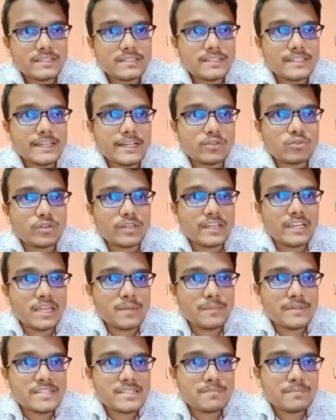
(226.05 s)
ठीक है तो ये
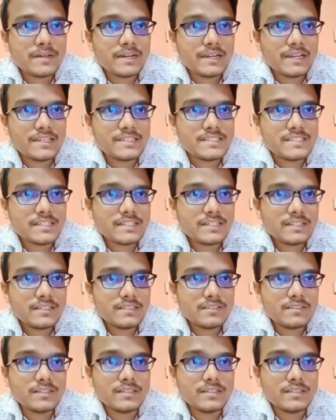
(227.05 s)
लिमिट्स पढ़ लीजिएगा